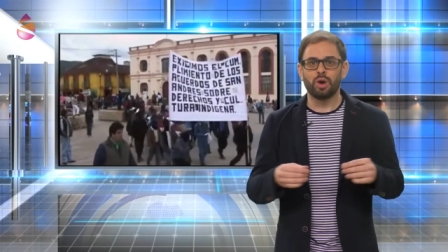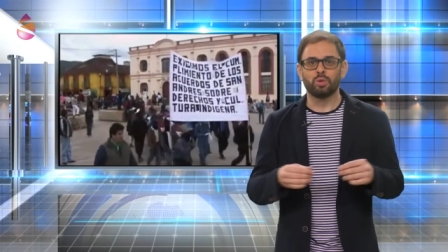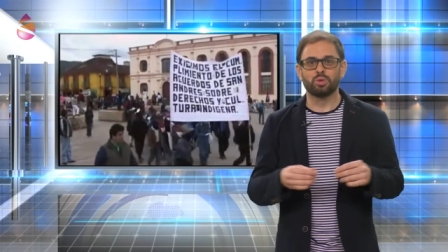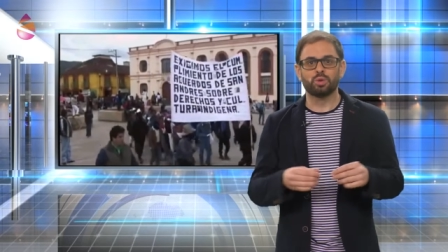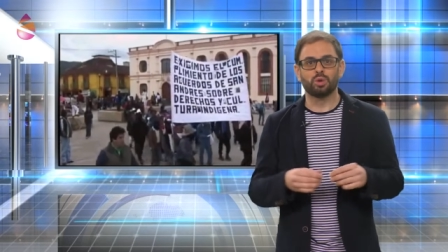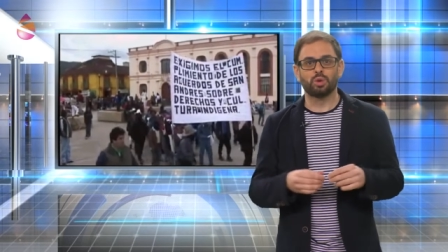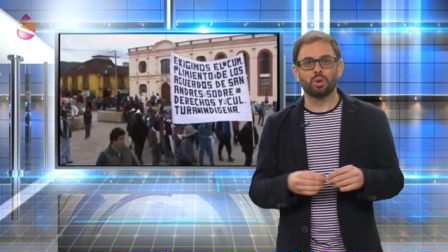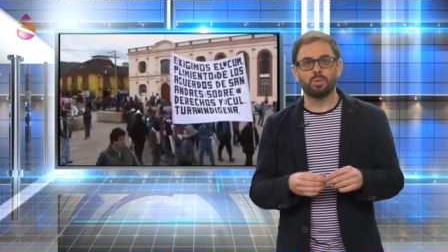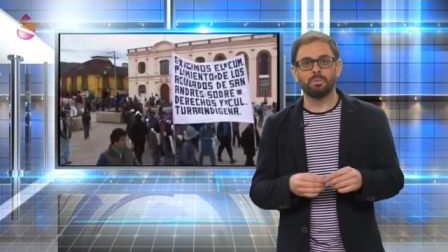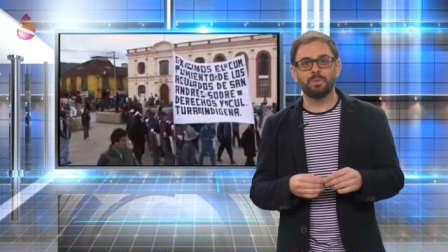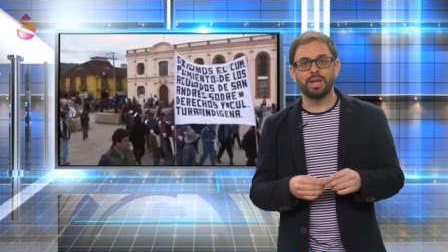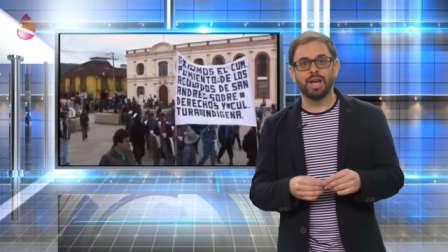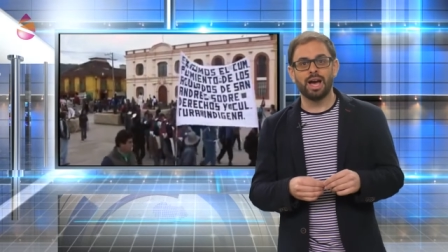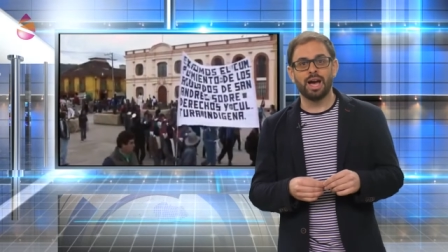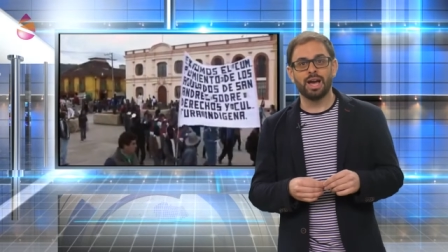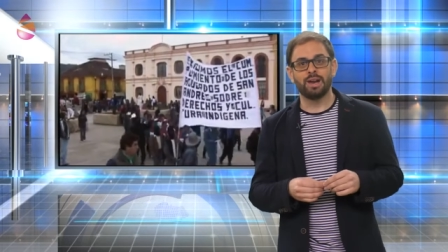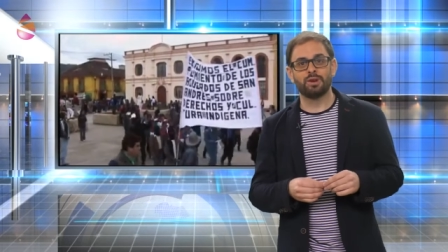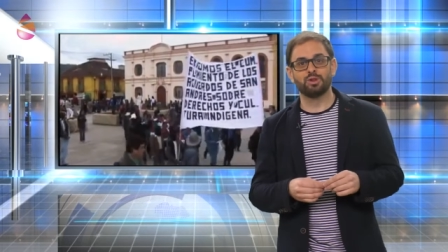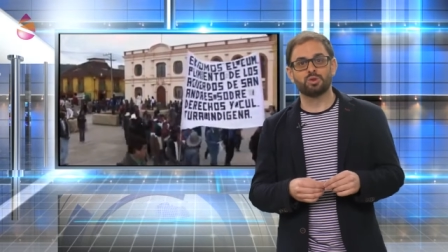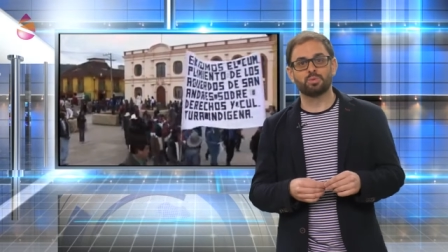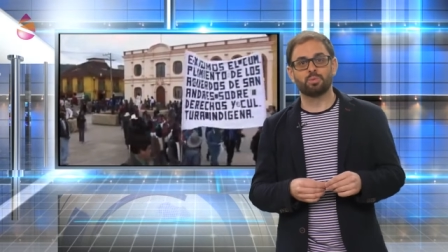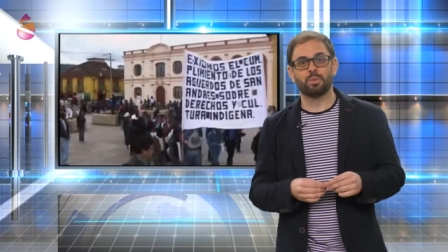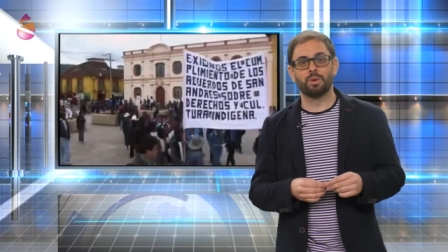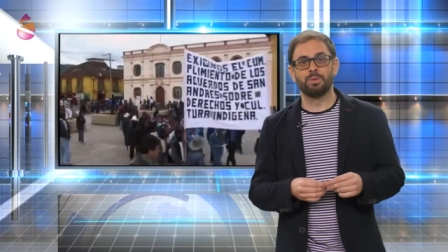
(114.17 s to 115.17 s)
autonomía
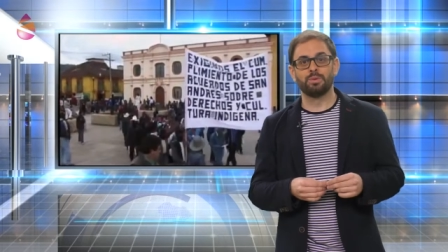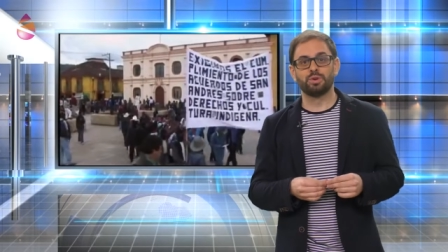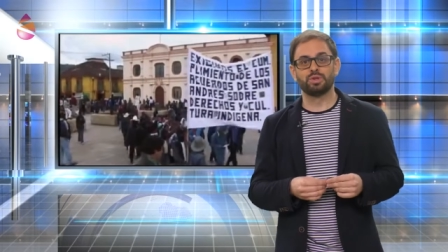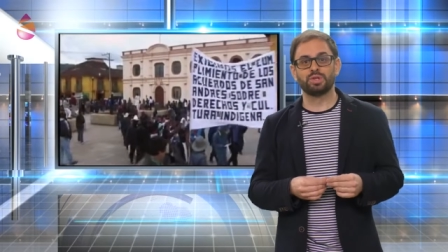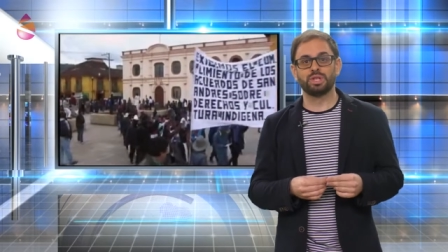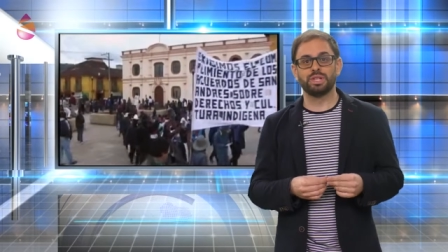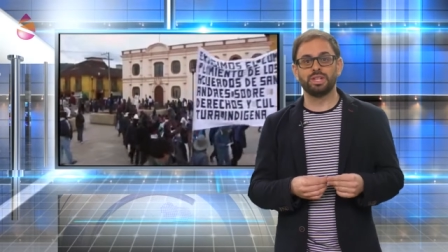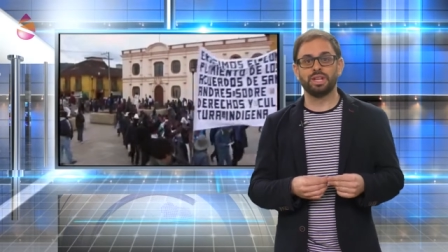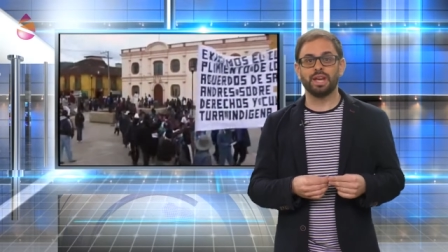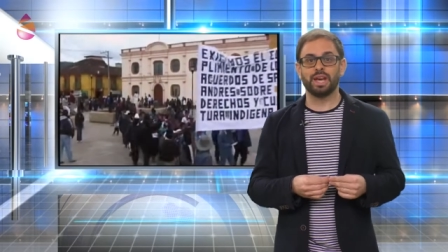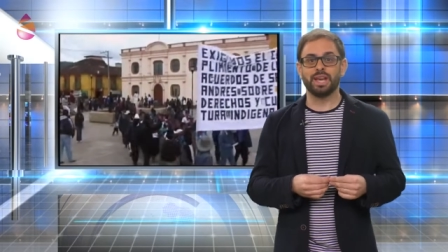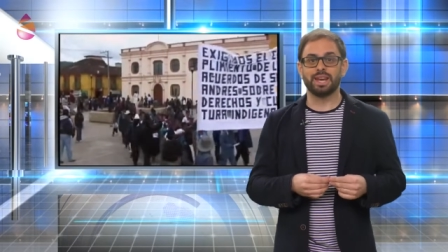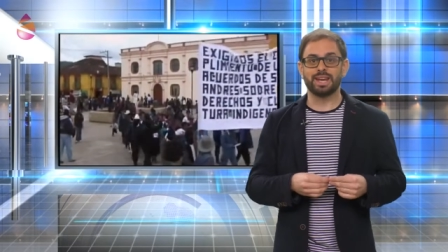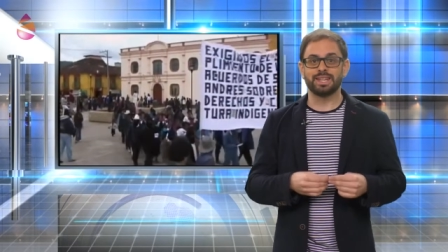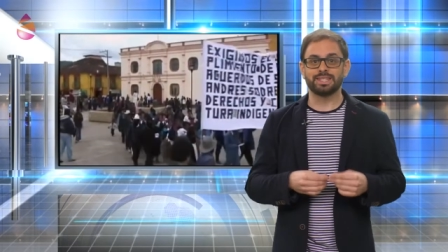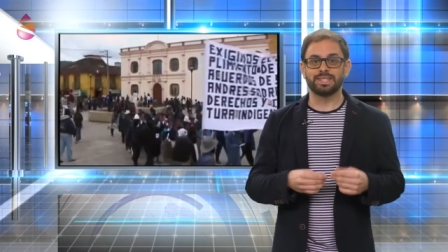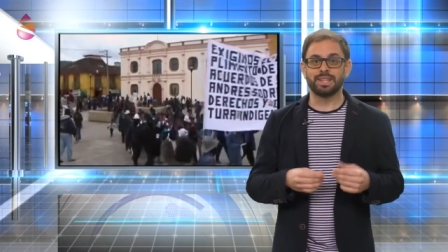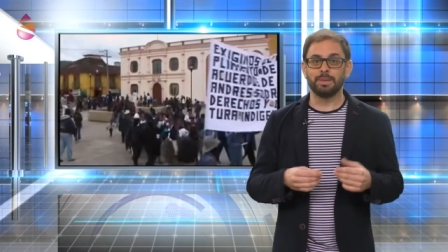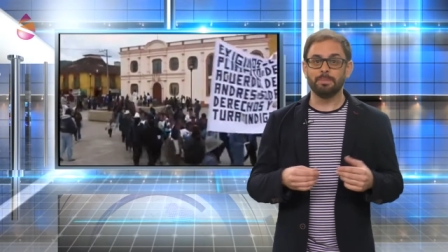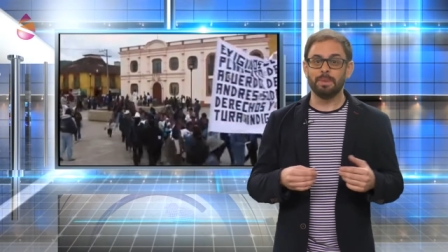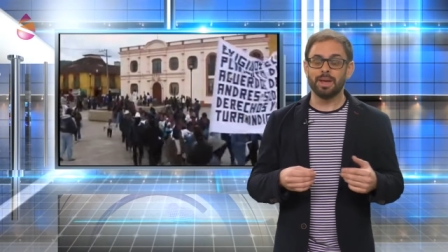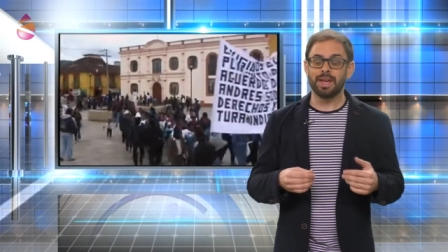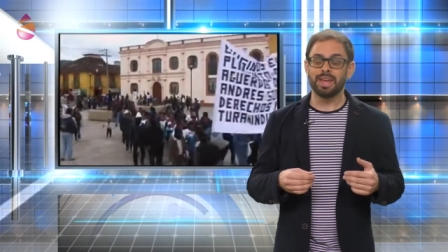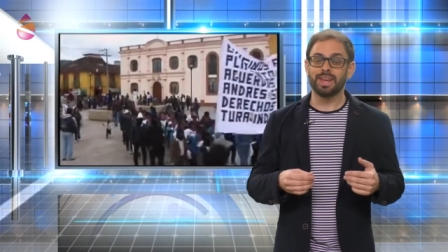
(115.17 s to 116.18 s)
a los pueblos indígenas
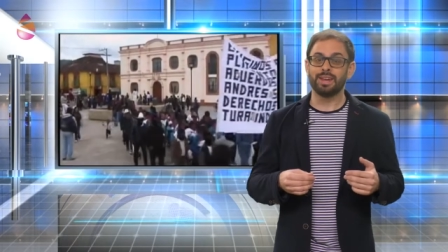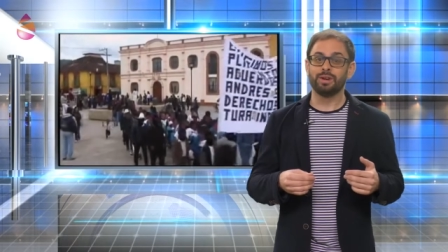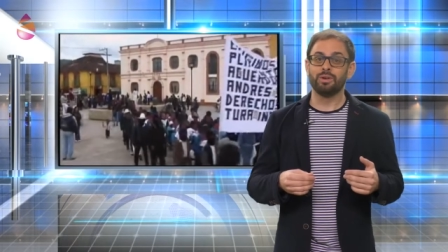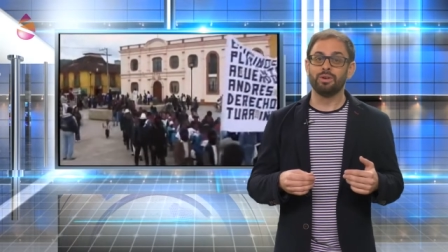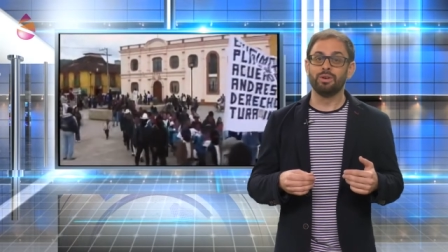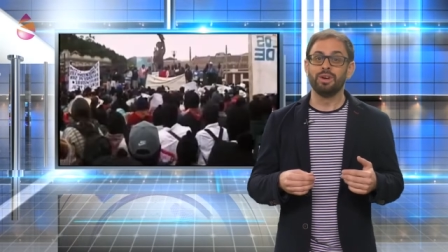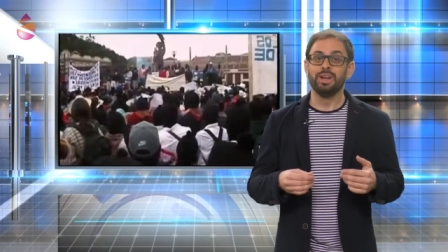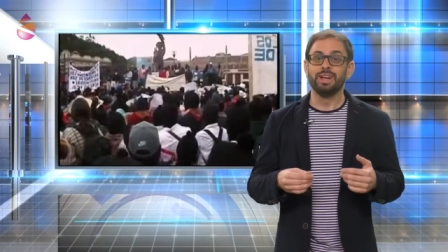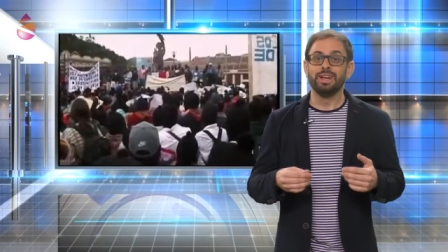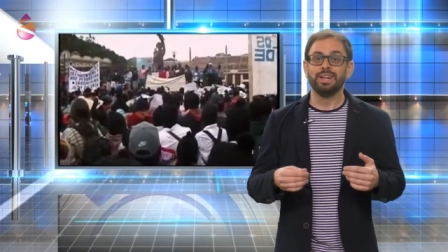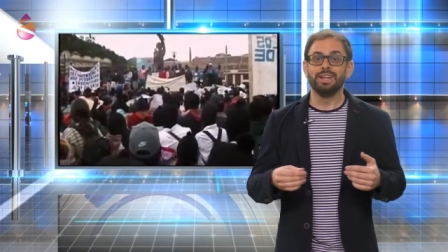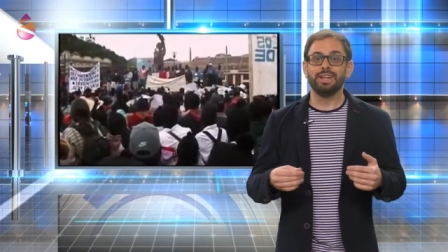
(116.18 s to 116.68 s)
de México